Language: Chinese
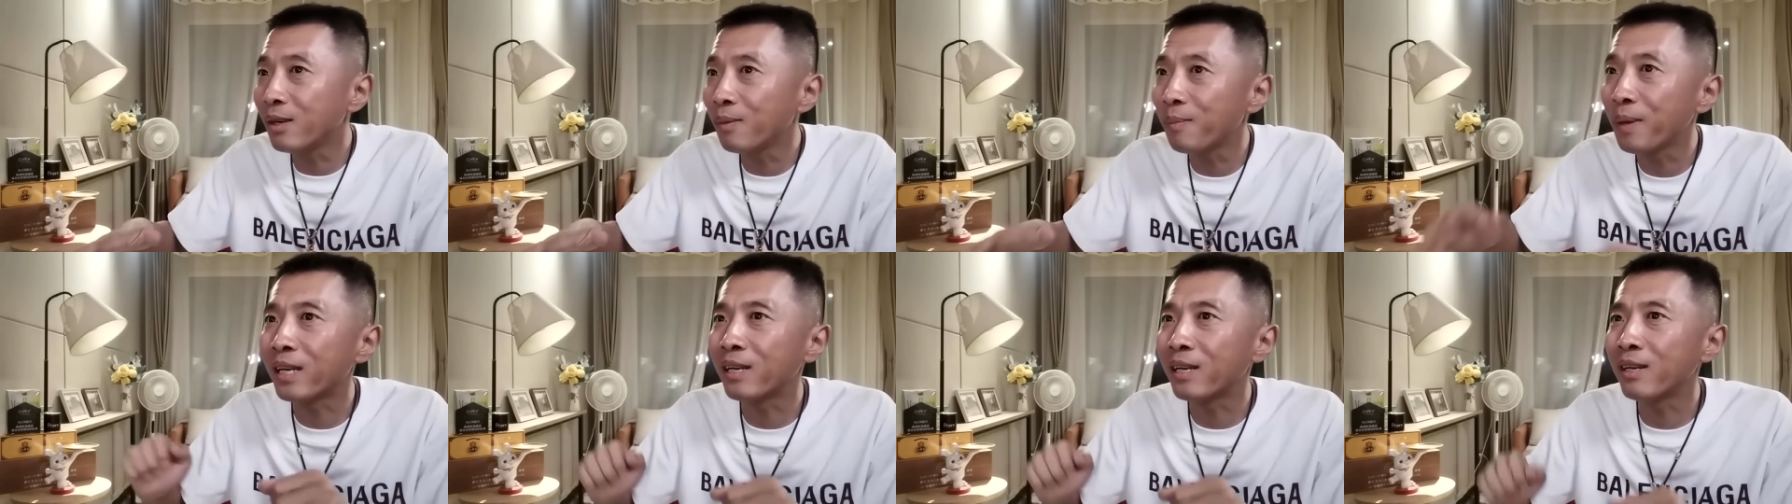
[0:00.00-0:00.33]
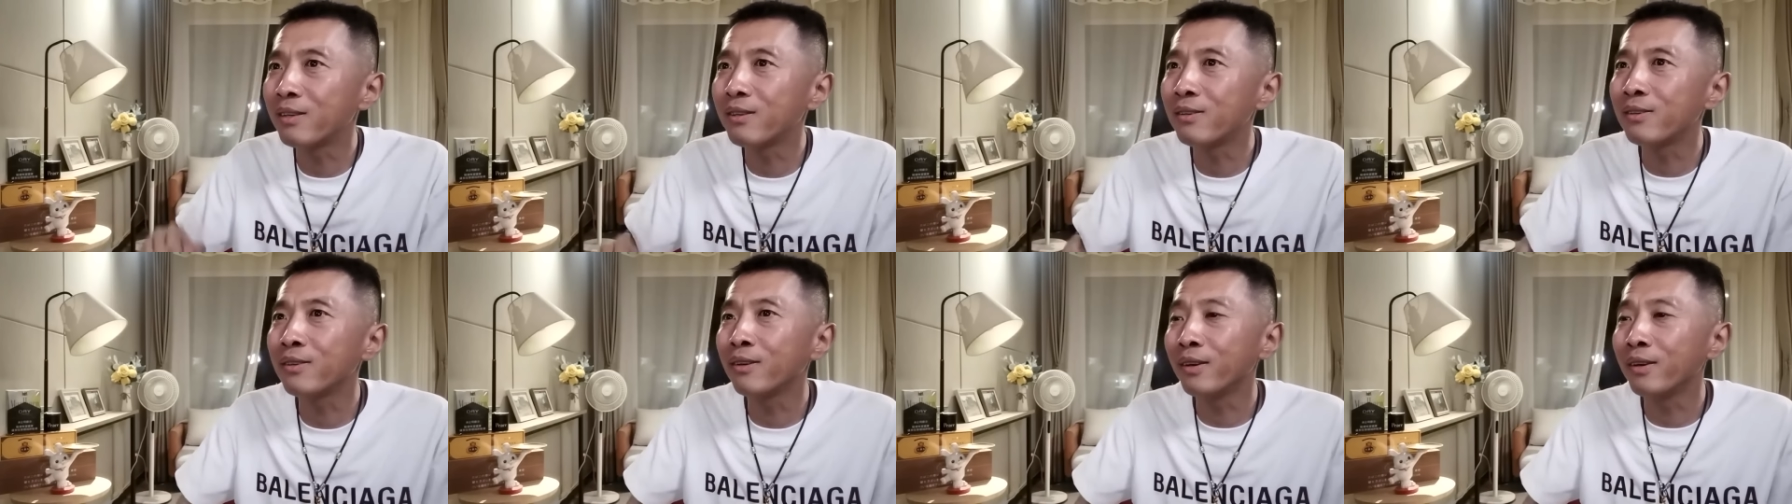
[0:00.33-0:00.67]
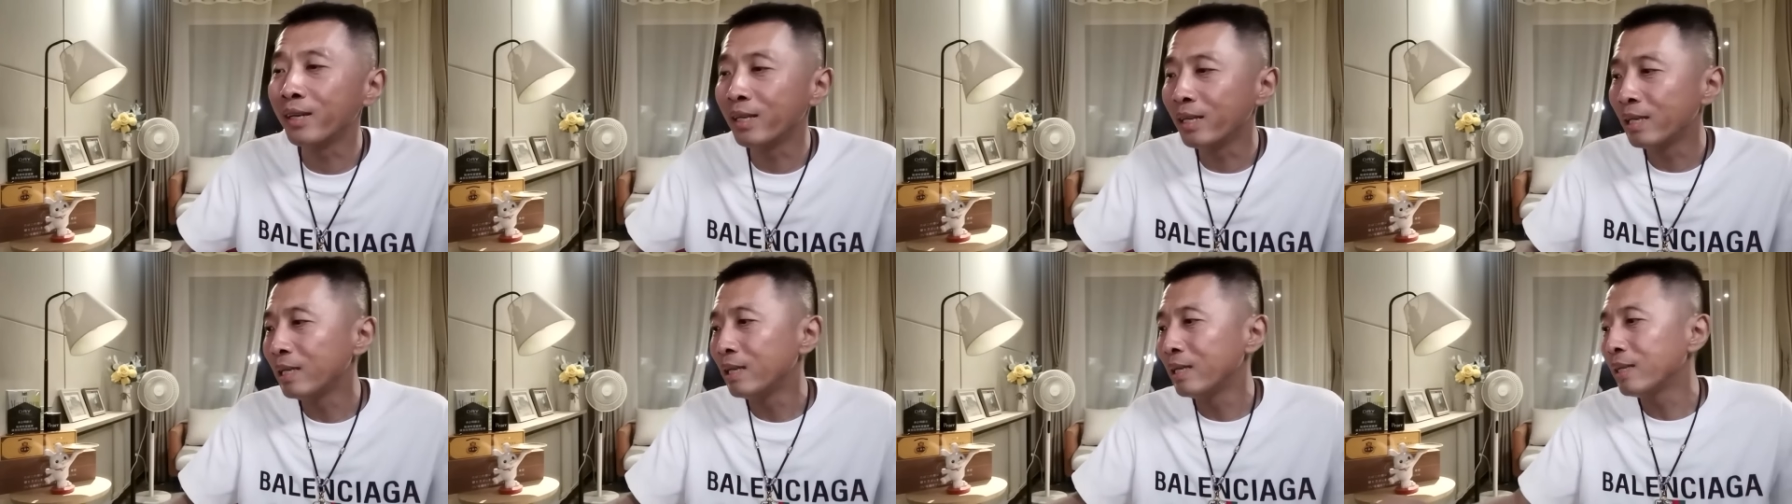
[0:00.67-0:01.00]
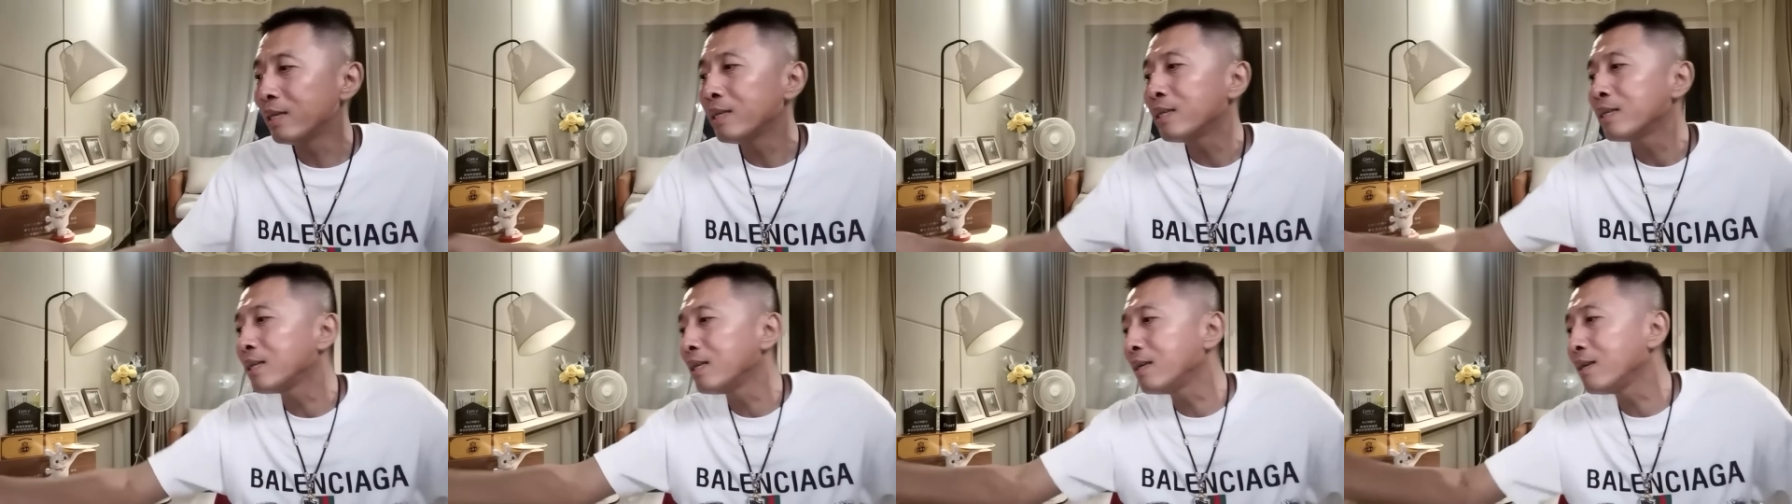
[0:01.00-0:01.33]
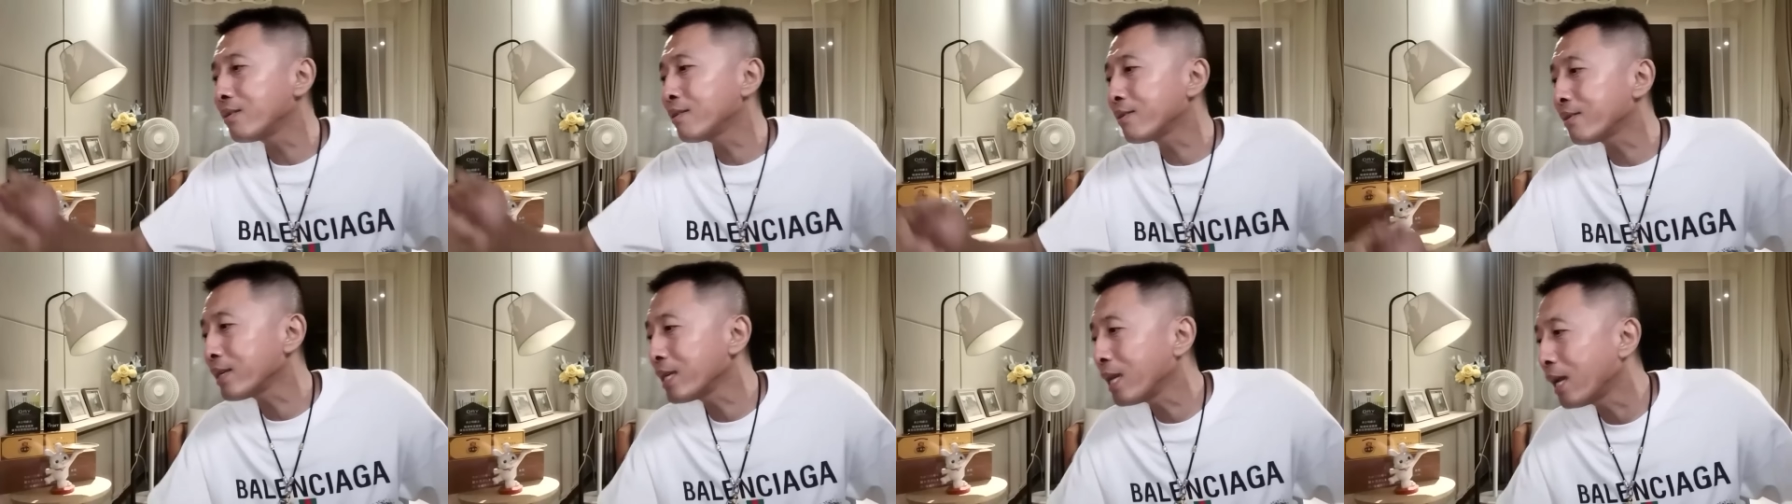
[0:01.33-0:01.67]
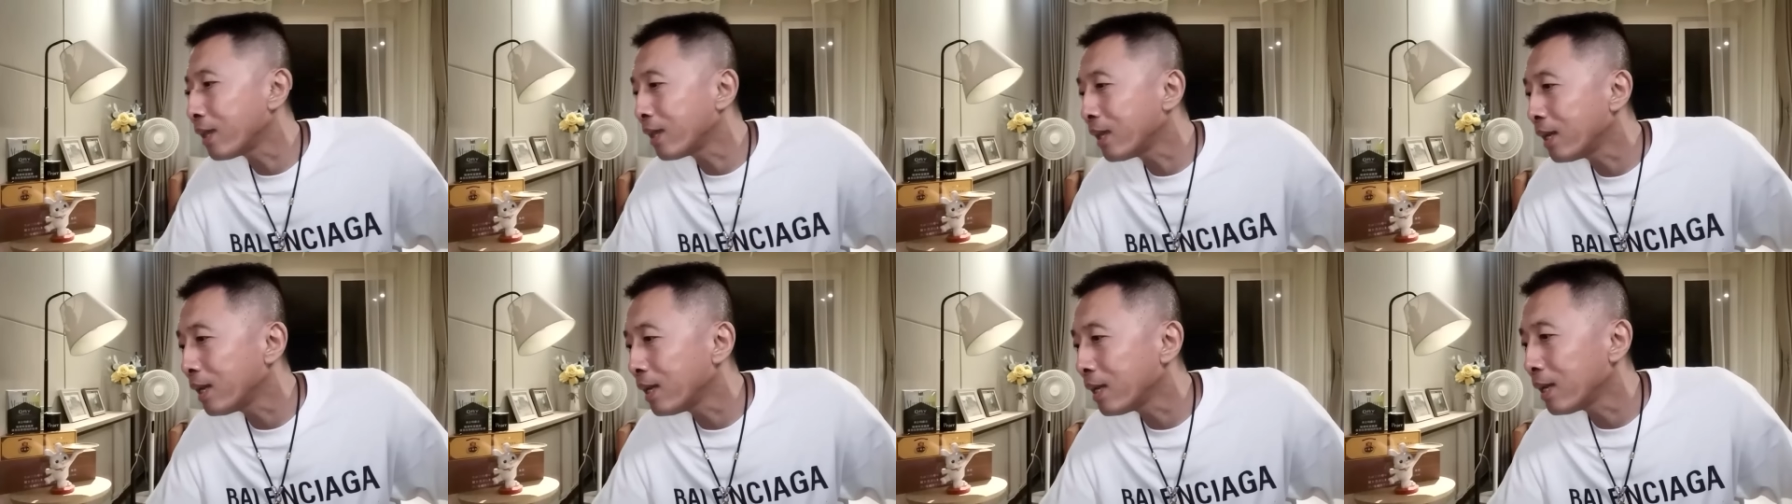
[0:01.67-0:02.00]
买这猪肉，这肉多少钱
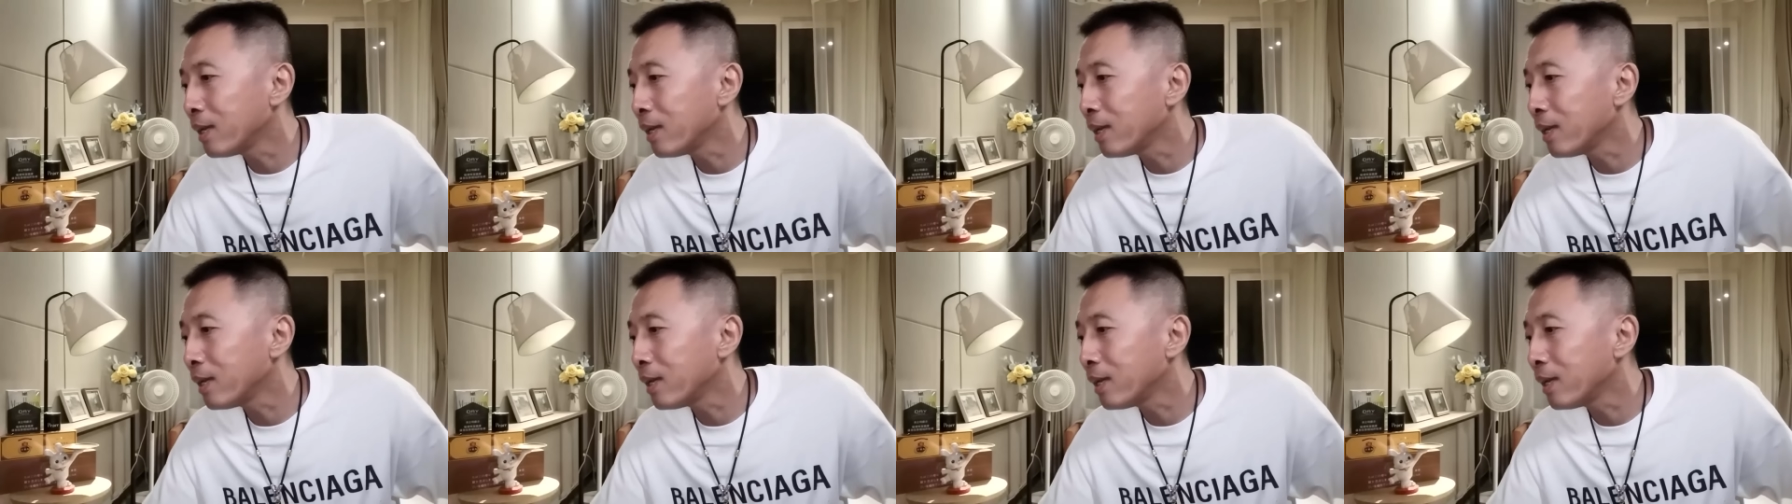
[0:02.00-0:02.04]
呢？